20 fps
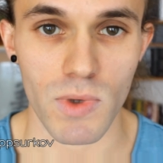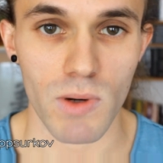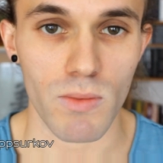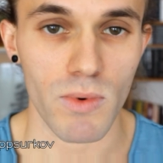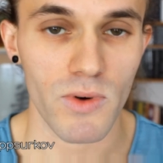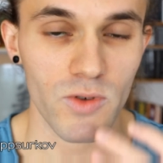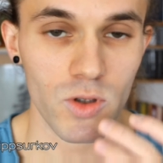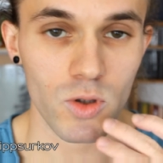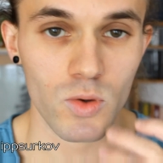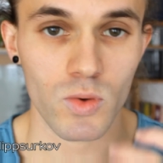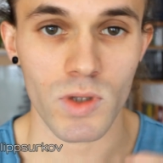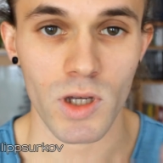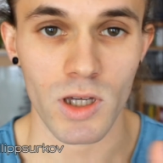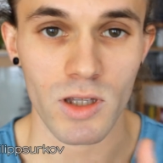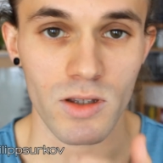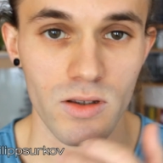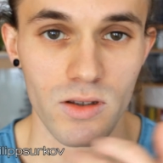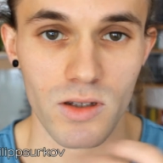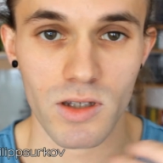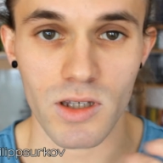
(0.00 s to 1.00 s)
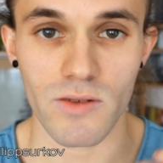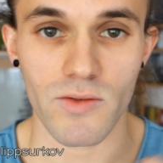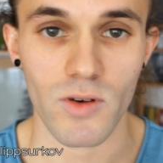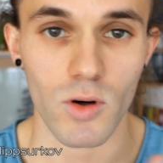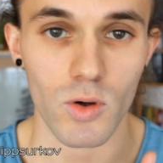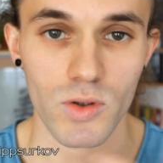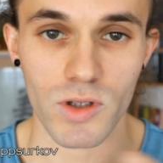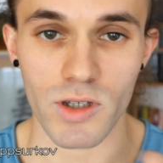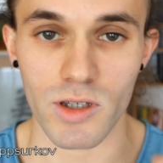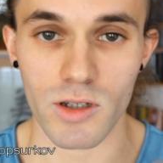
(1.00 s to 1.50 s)
aber wenn du deinen Kiefer
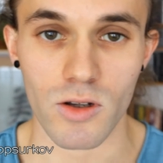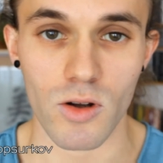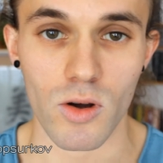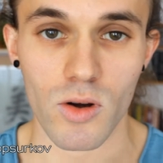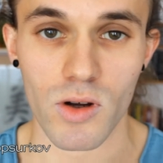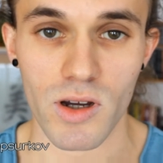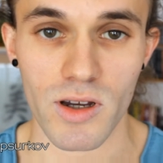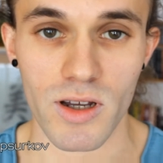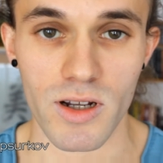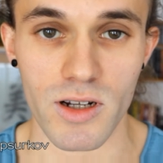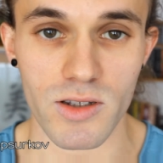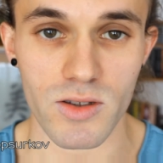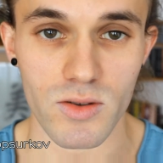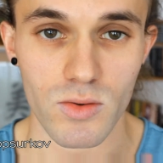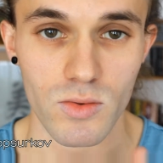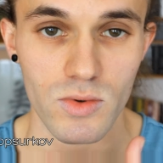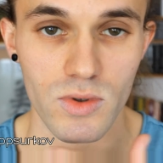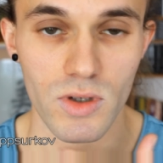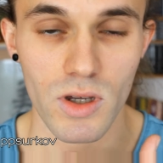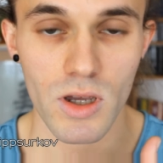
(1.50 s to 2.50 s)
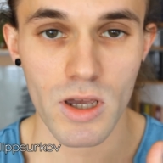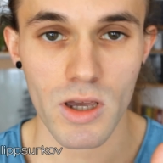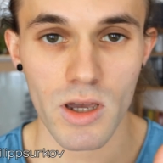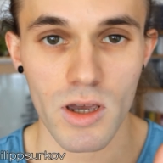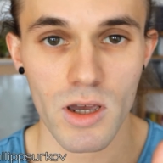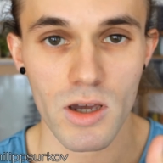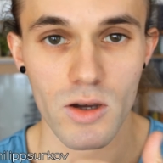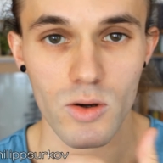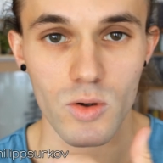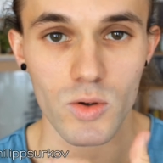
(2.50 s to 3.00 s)
ohnehin locker hältst und
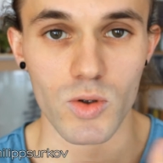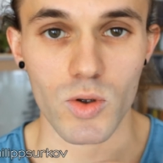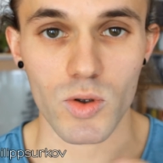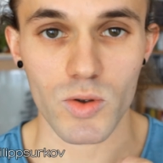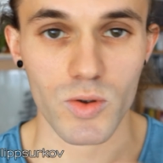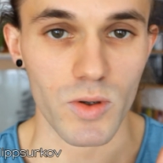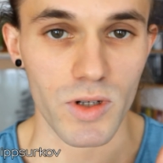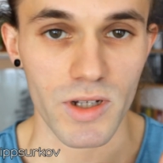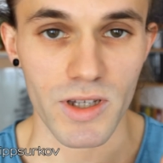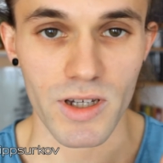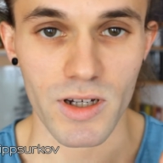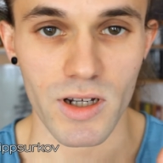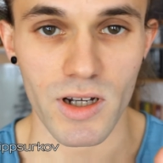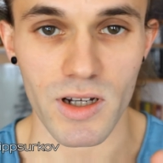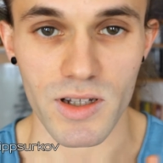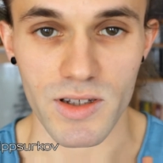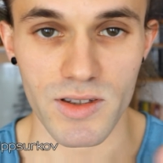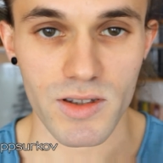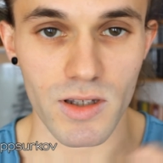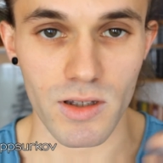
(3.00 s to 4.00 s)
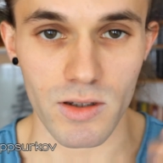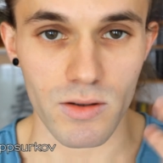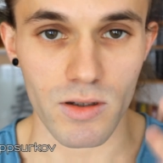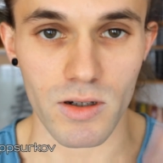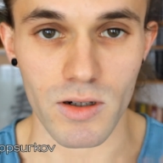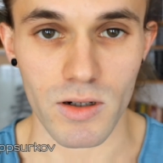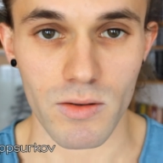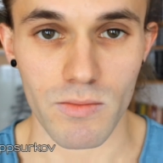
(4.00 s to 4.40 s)
gut kontrollieren kannst, dann äh,